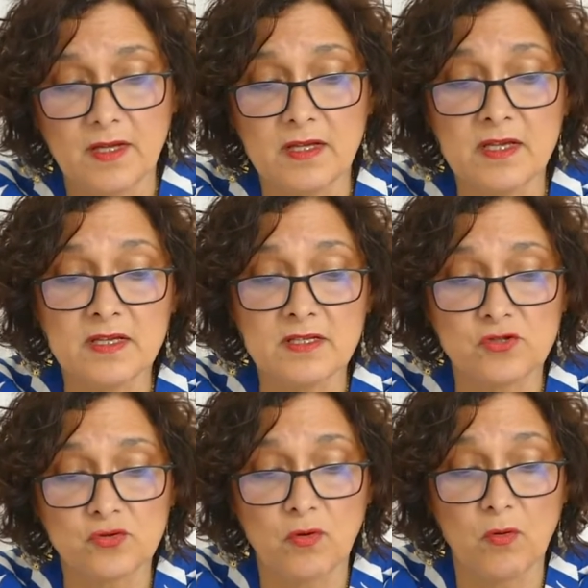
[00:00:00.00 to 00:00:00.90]
Et
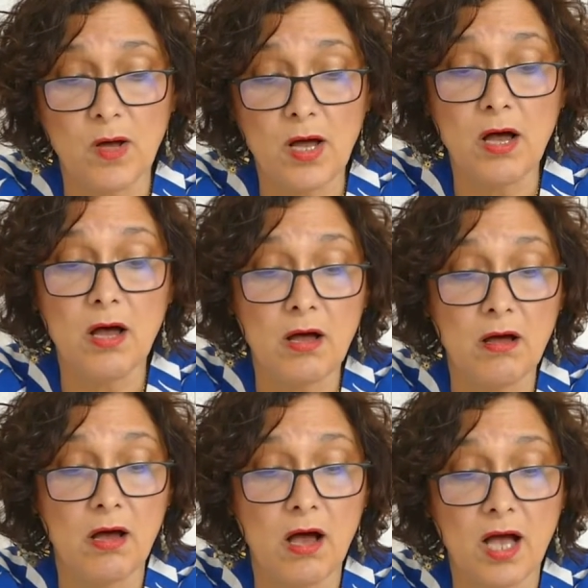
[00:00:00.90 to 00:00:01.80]
ce
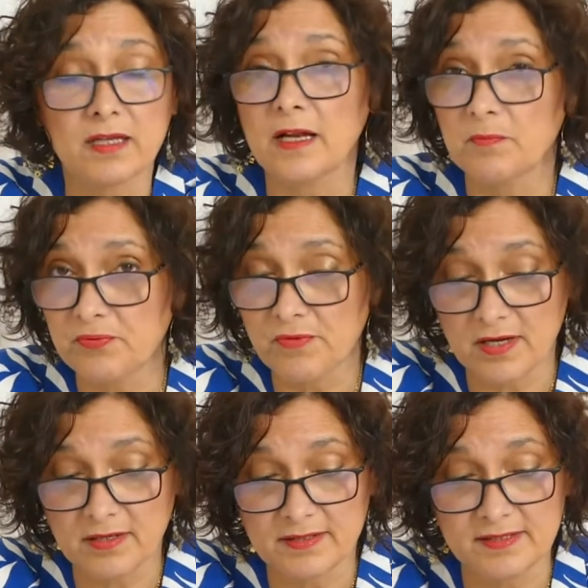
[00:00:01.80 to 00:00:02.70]
roi, à quel
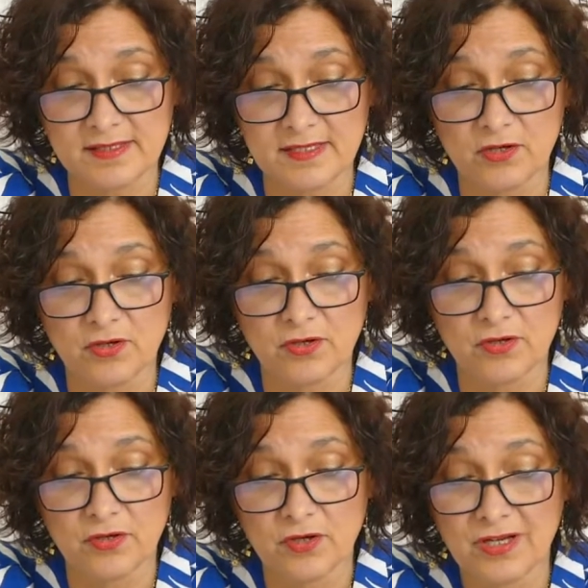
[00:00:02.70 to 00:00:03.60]
point est-il
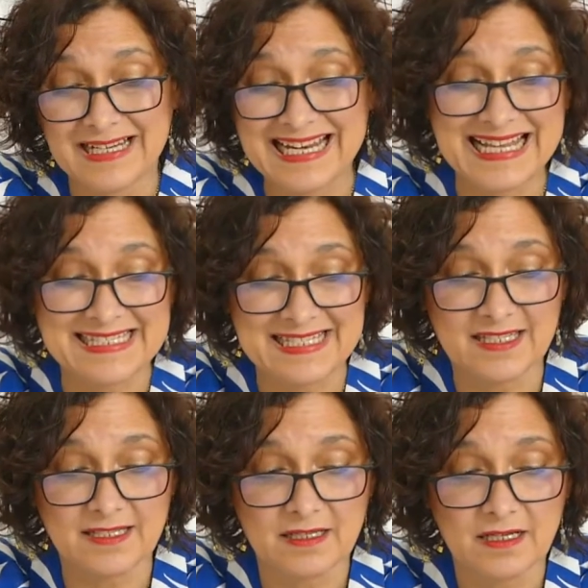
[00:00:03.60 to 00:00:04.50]
euh,
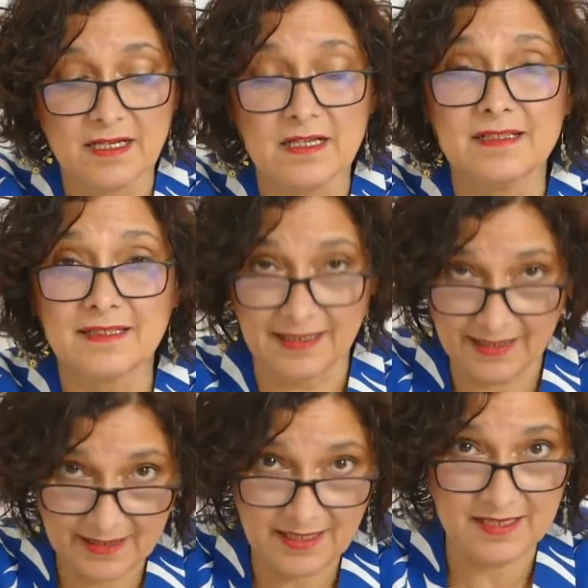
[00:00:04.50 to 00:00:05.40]
classique
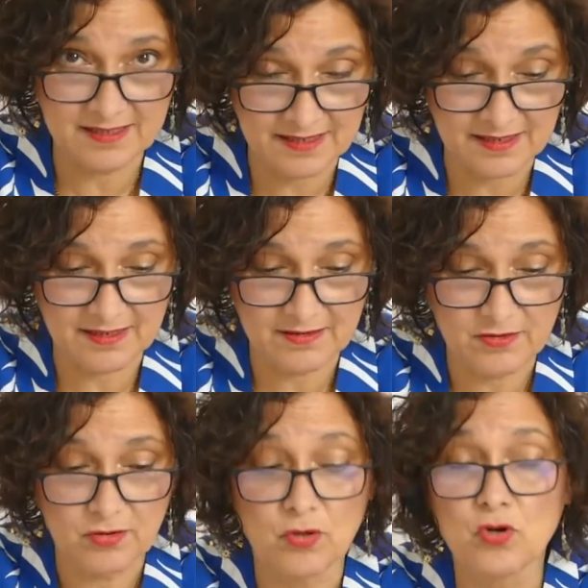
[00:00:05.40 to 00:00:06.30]
Très classique,
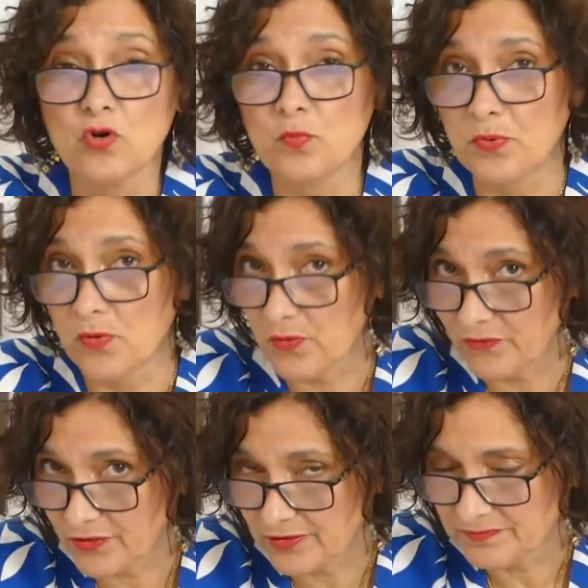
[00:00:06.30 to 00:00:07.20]
le
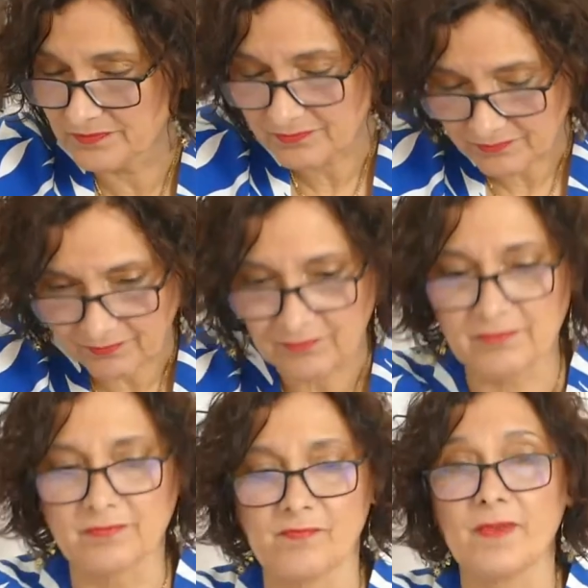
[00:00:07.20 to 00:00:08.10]
pauvre.
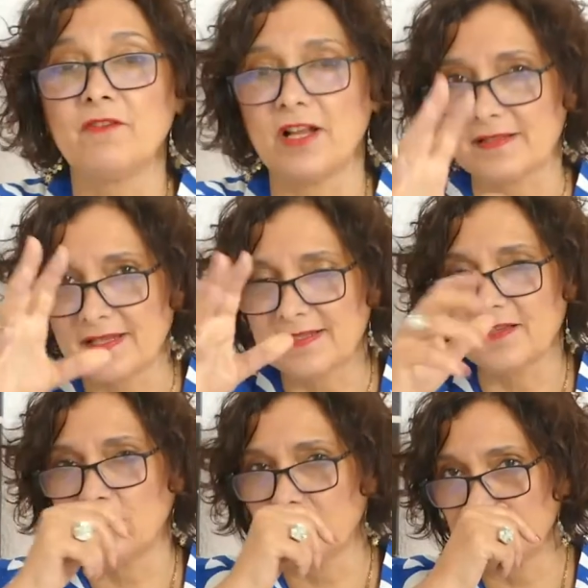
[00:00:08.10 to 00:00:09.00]
Voilà, ça c'est
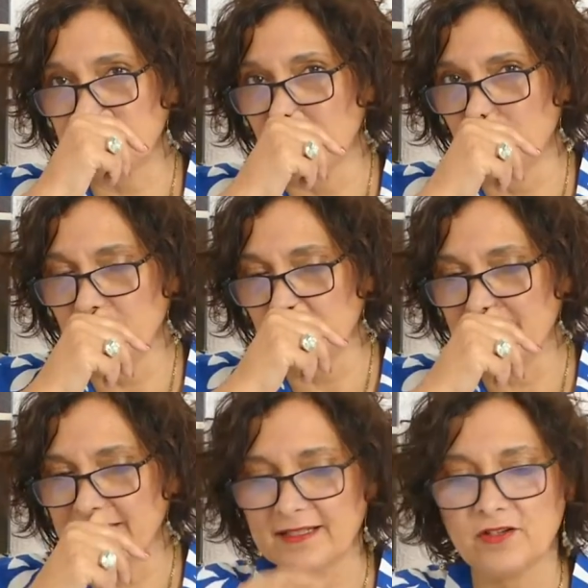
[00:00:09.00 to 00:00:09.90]
en préambule,
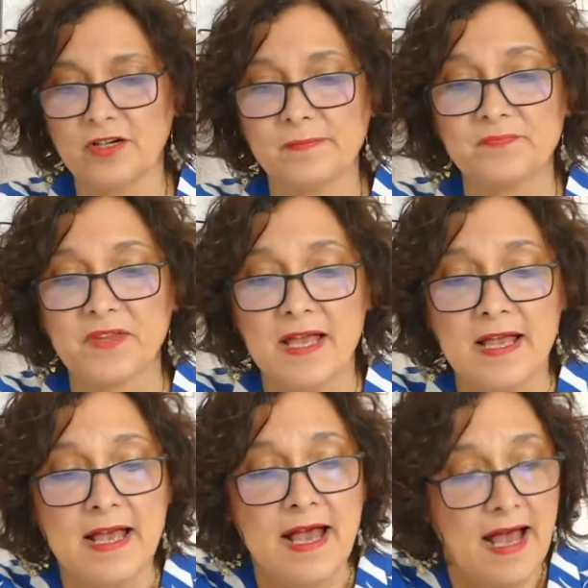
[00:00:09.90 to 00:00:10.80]
hein, d'accord
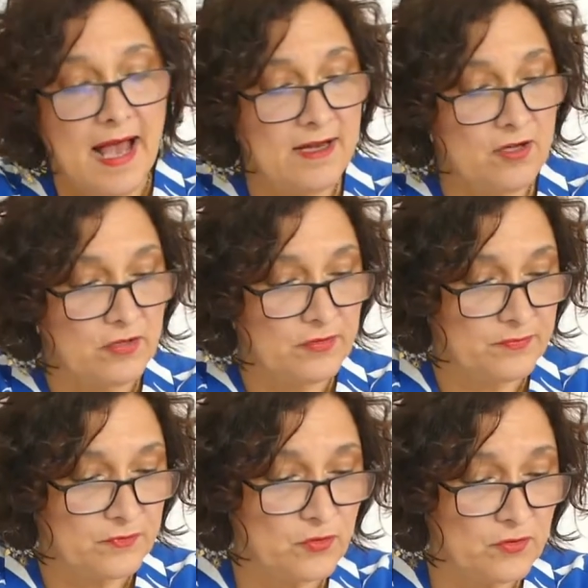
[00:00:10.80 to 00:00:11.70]
Alors,
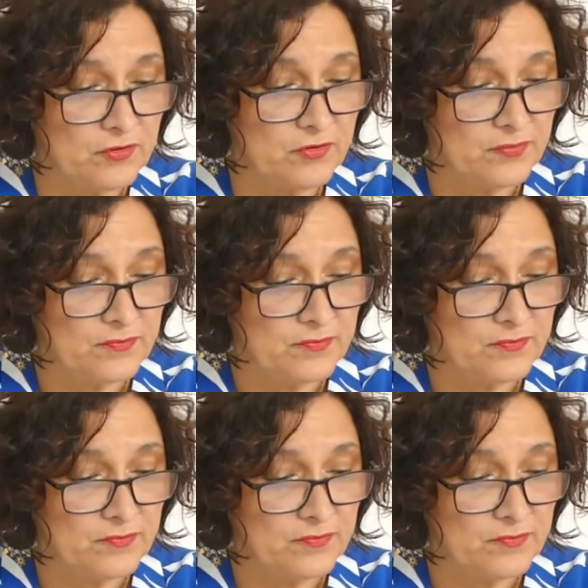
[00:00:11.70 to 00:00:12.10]
donc,